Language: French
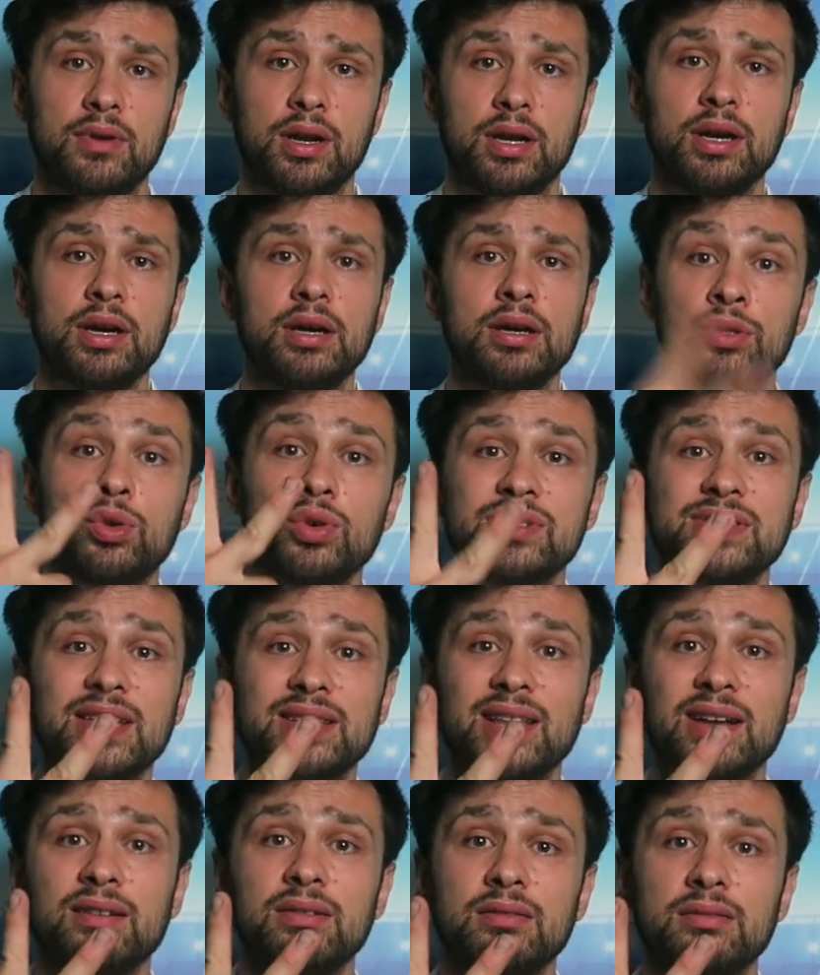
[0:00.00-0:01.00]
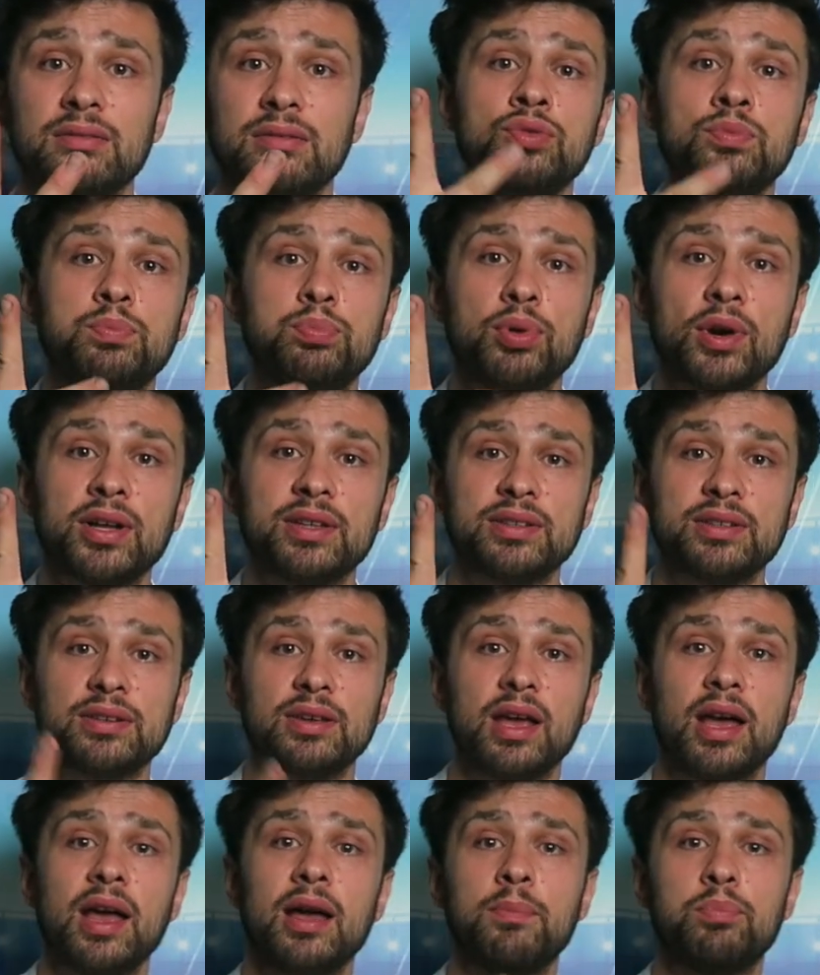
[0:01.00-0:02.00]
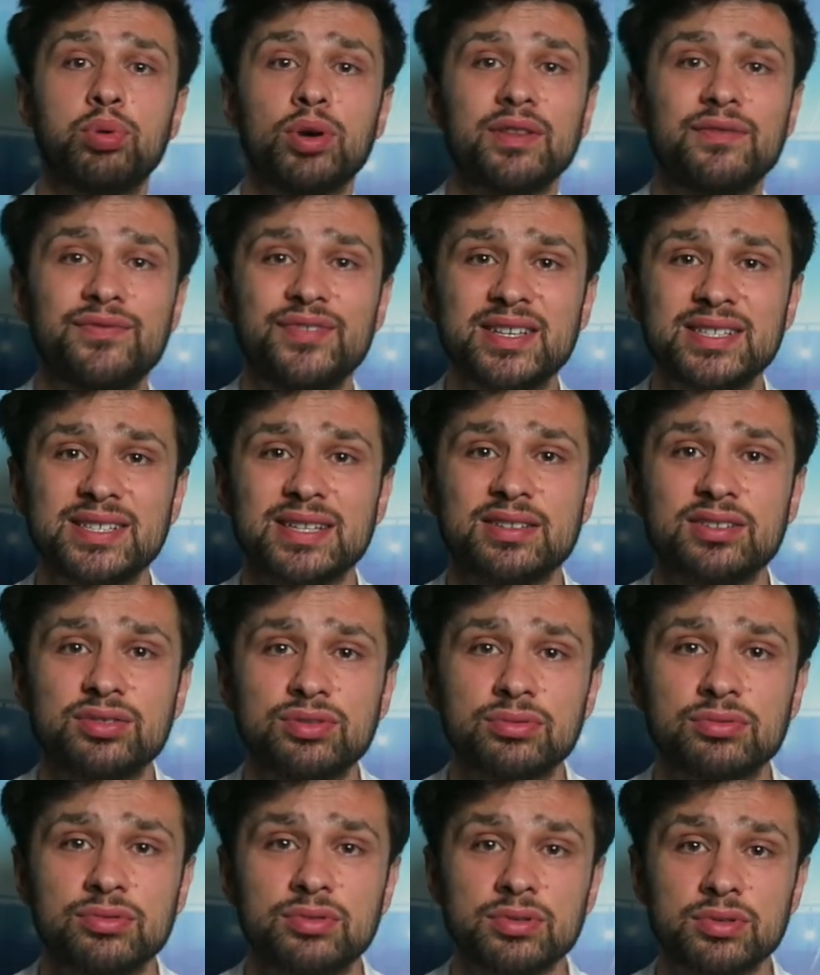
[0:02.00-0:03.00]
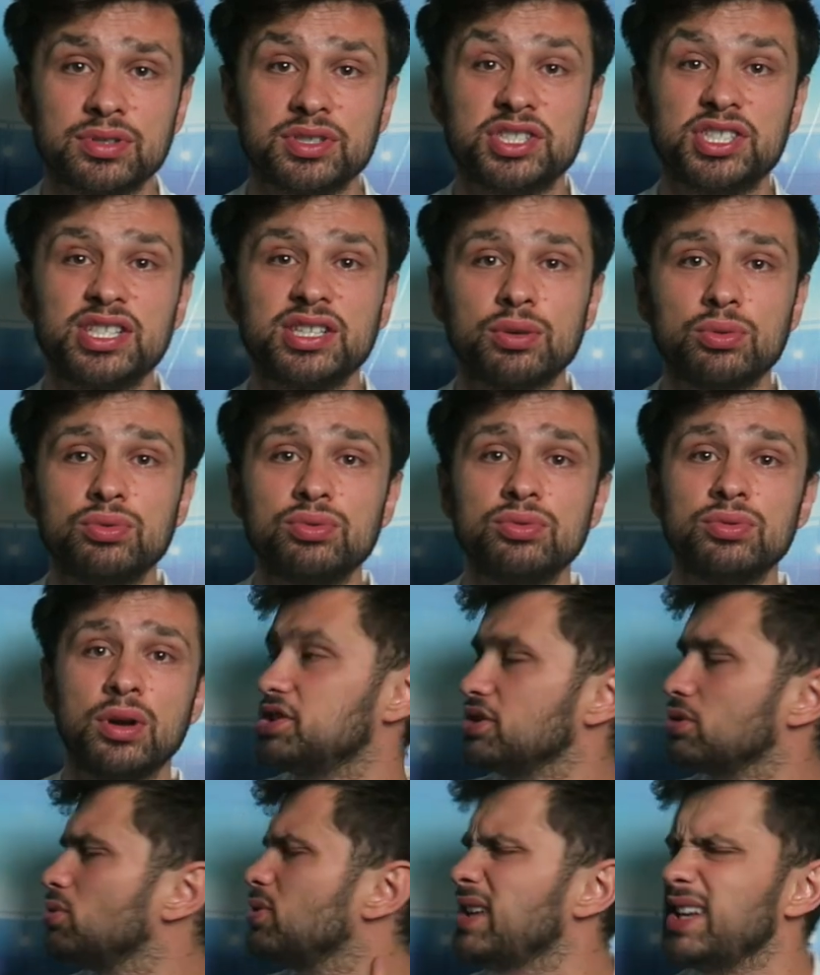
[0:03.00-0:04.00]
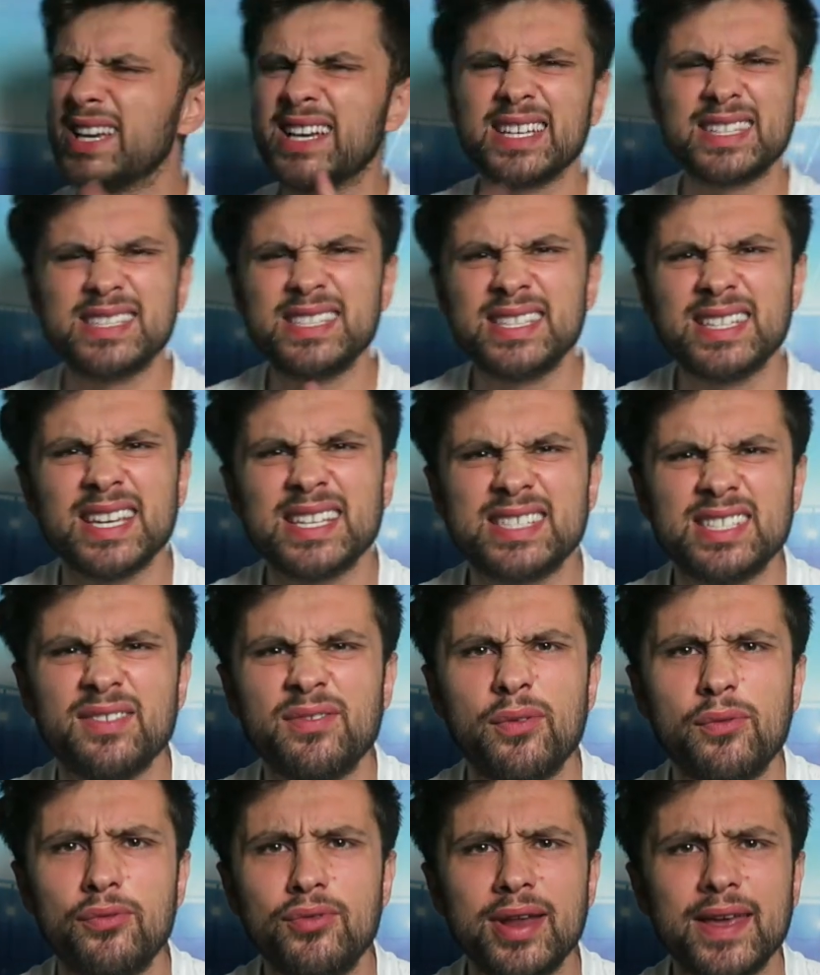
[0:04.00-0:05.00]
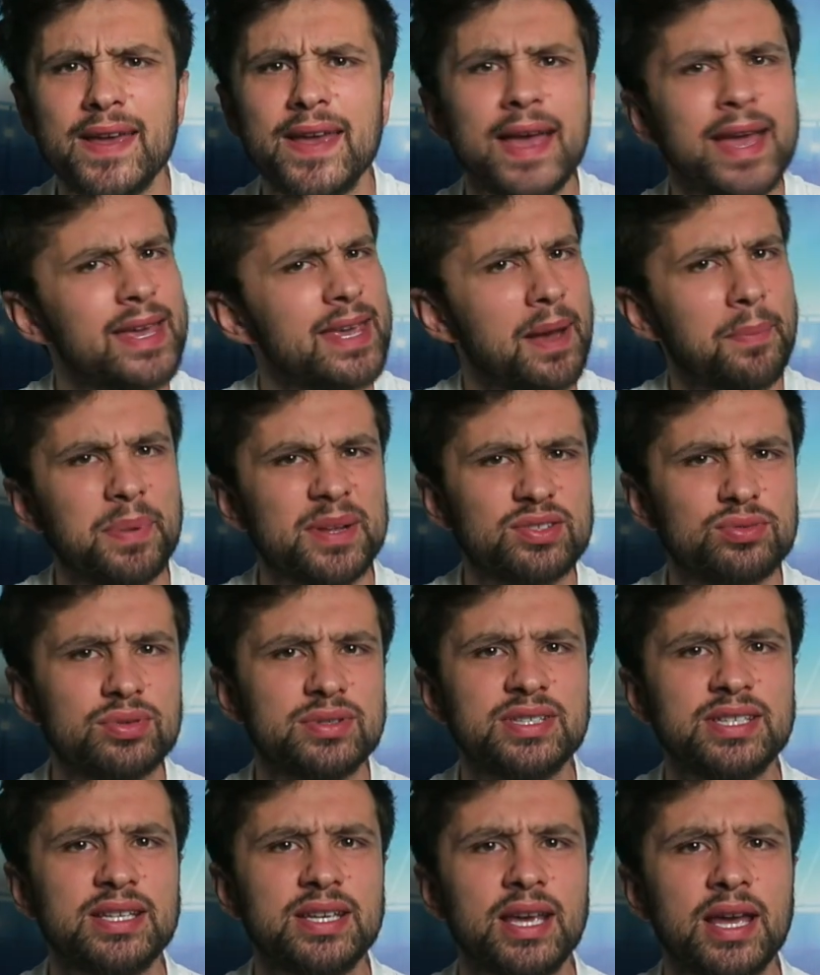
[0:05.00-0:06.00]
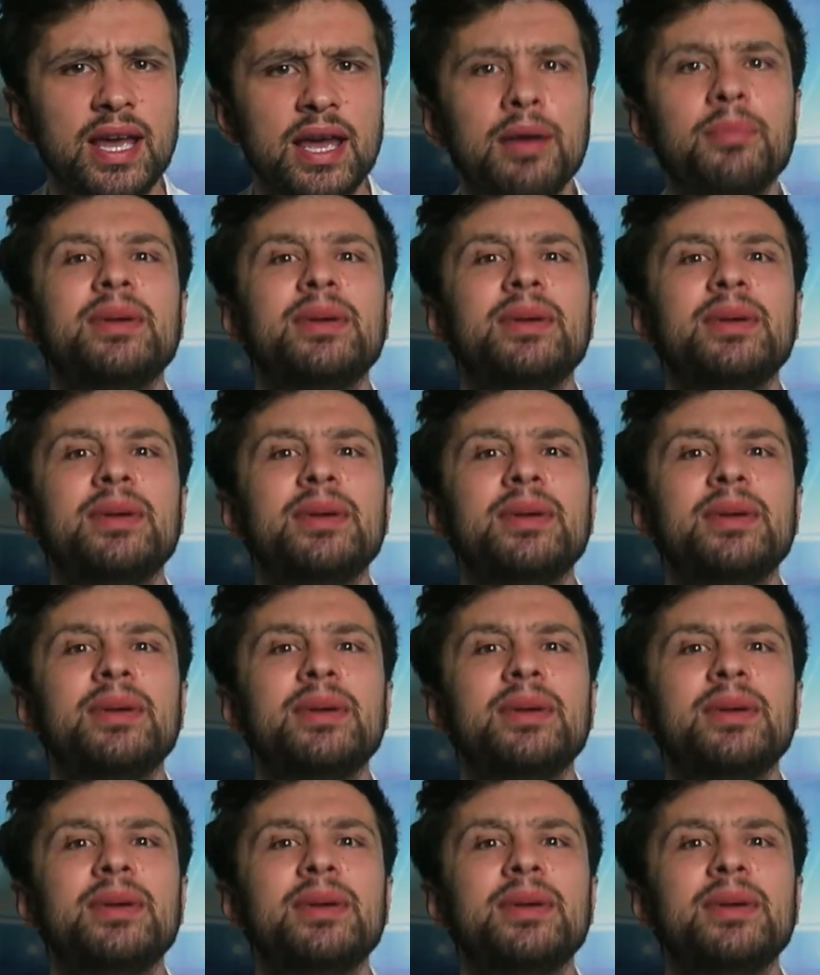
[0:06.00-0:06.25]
Voilà, deux attaquants, une pointe, un point de fixation. Giroud, Giroud il est critiqué si vous voulez, il n'y a pas de souci.